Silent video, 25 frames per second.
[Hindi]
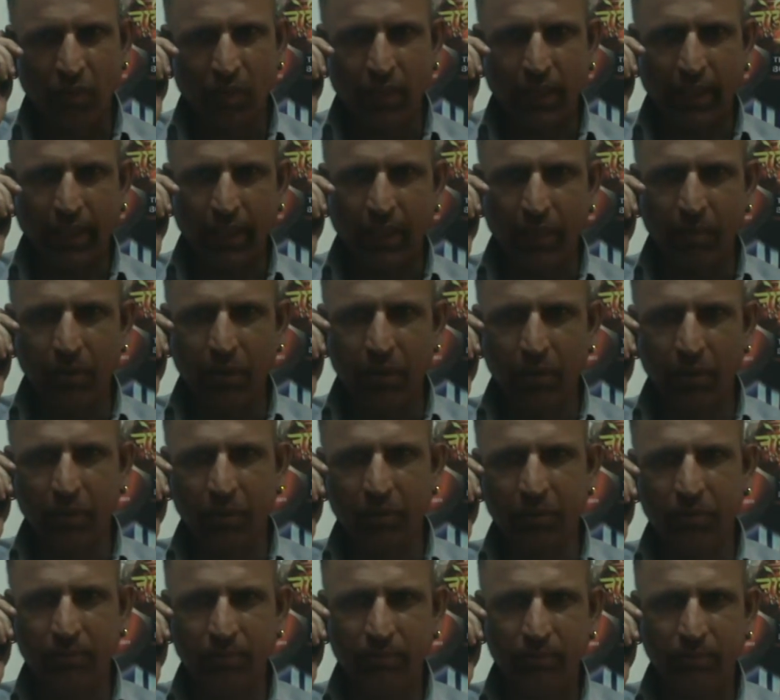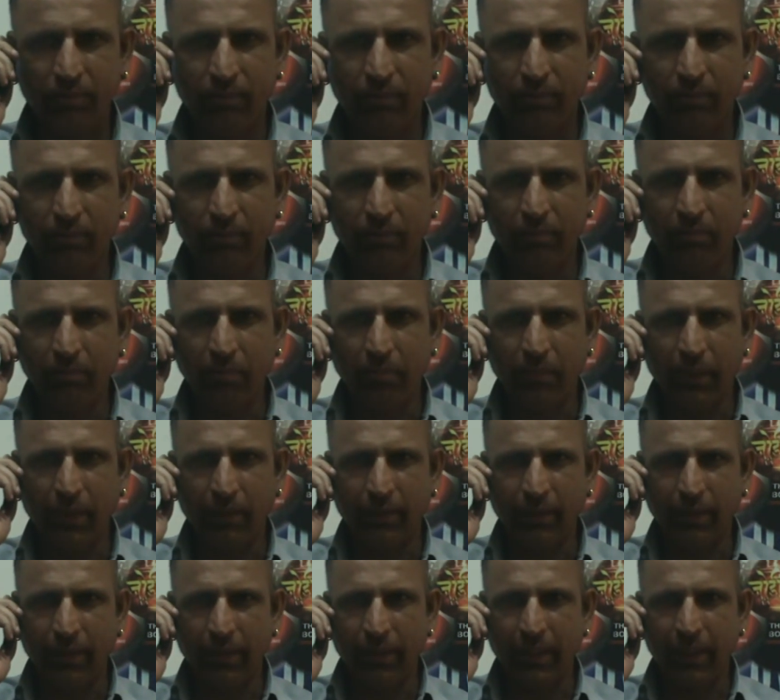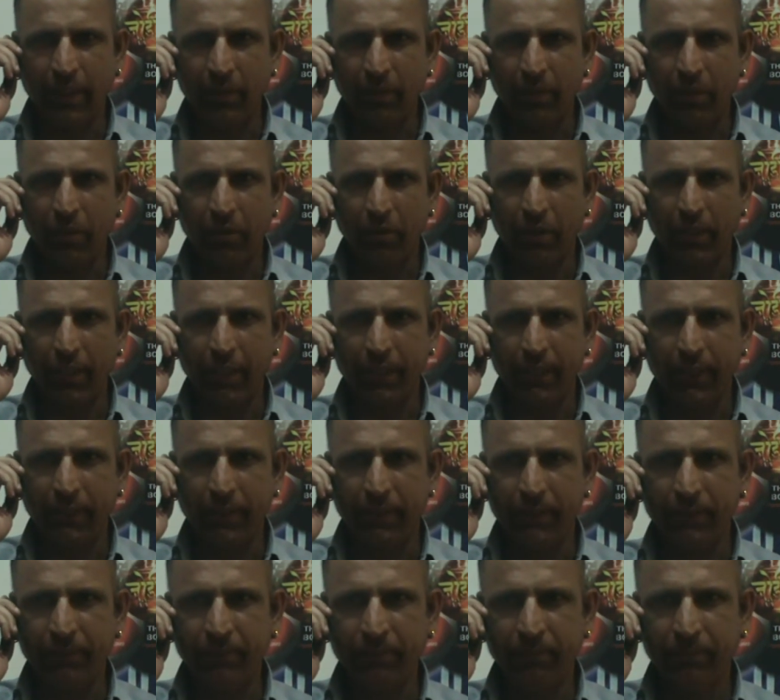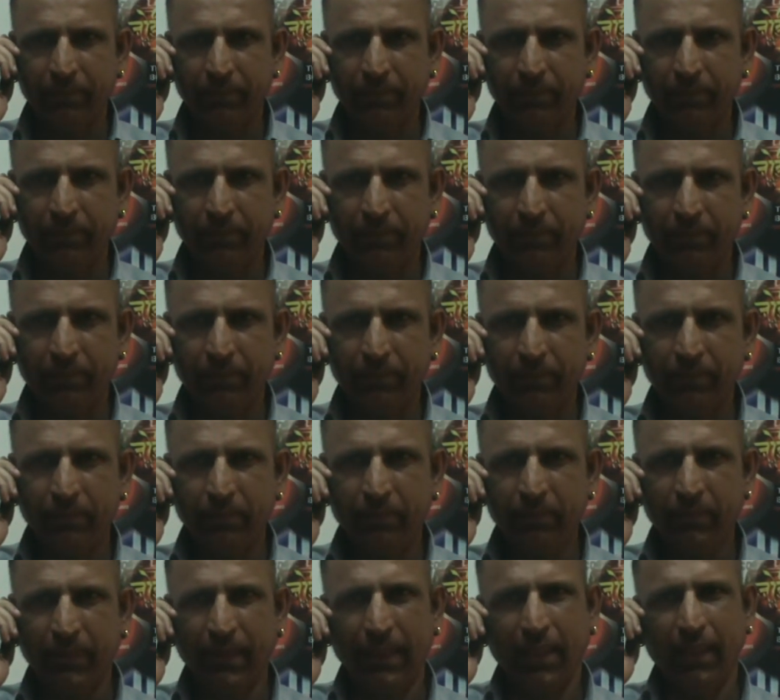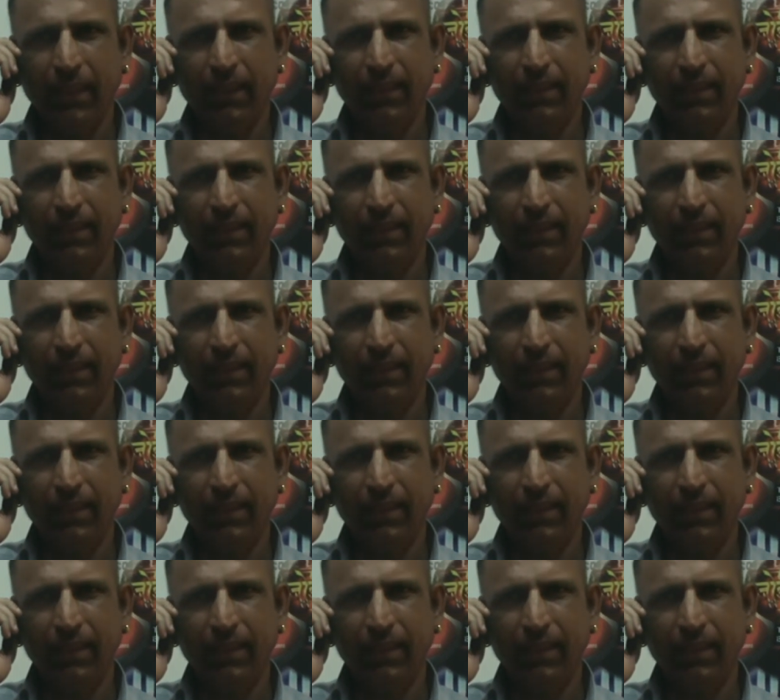क्या रहा बेको पैसे का अरेंजमेंट हो गया कि नहीं क्या